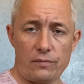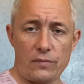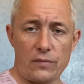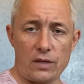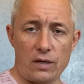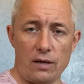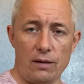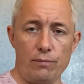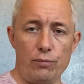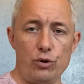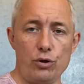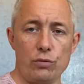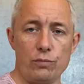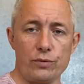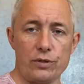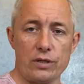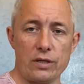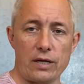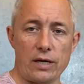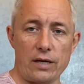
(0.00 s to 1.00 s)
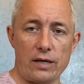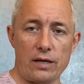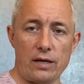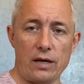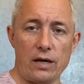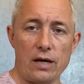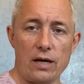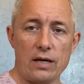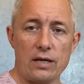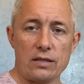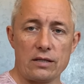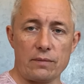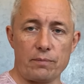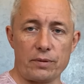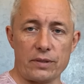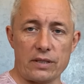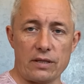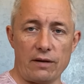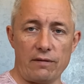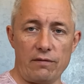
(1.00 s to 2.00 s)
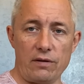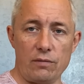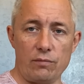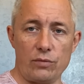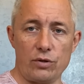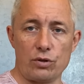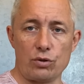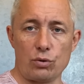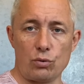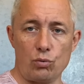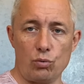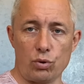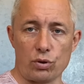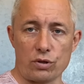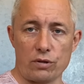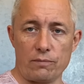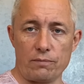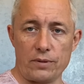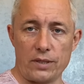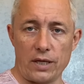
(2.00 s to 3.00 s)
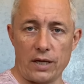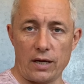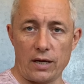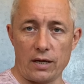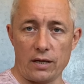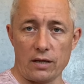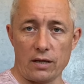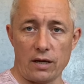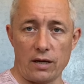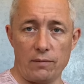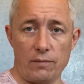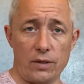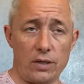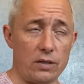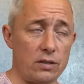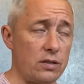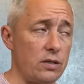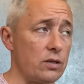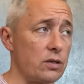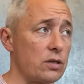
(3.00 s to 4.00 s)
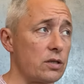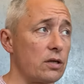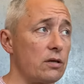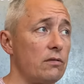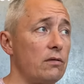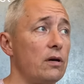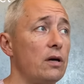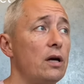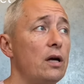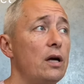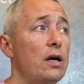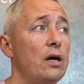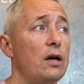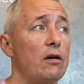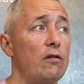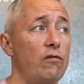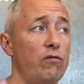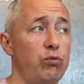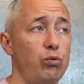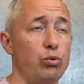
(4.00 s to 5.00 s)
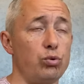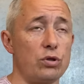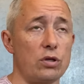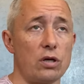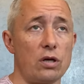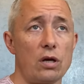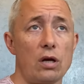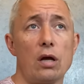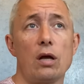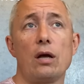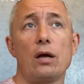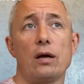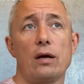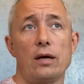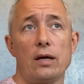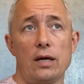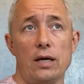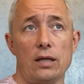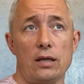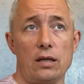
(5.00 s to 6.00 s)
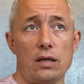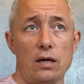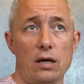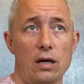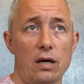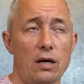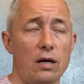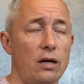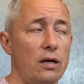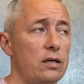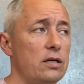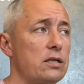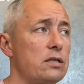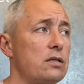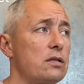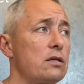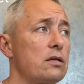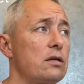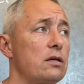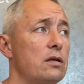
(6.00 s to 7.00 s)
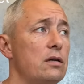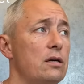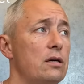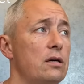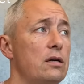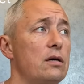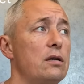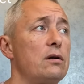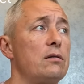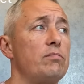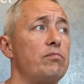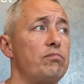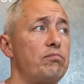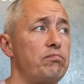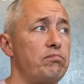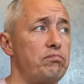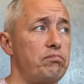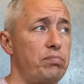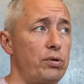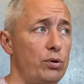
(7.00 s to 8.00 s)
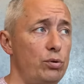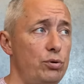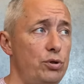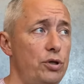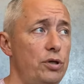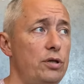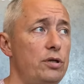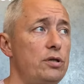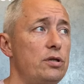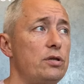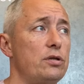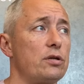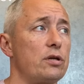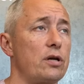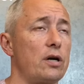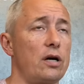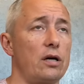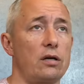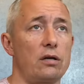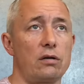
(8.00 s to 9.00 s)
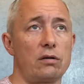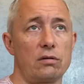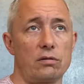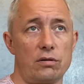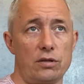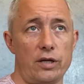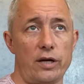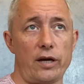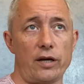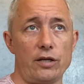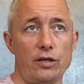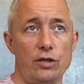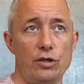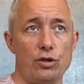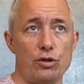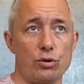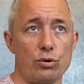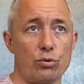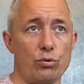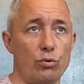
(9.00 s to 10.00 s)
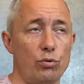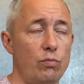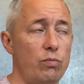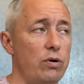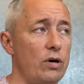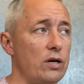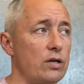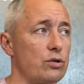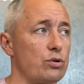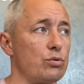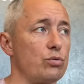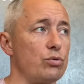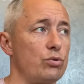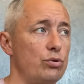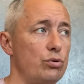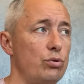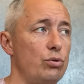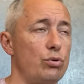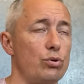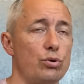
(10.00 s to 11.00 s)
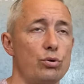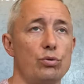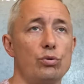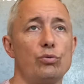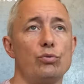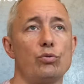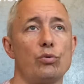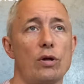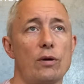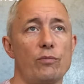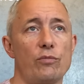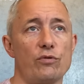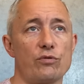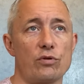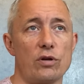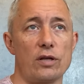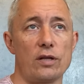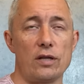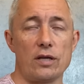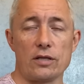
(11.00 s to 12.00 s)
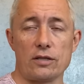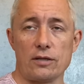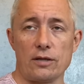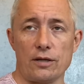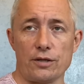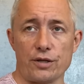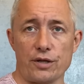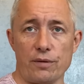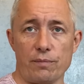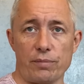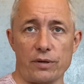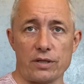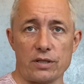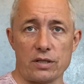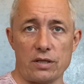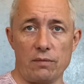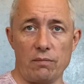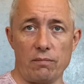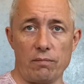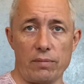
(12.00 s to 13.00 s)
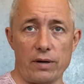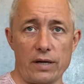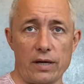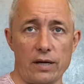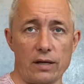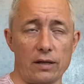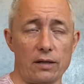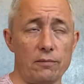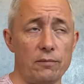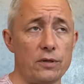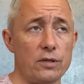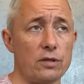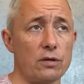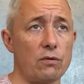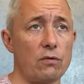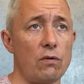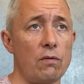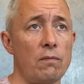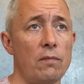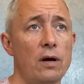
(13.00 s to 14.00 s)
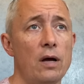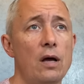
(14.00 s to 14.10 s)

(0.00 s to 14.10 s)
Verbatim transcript: объем знаний, сопоставимый с курсом психиатрии медицинского вуза. Это раз. А, получить как теоретическую базу, изложенную, ну, на мой взгляд, достаточно простым и понятным языком.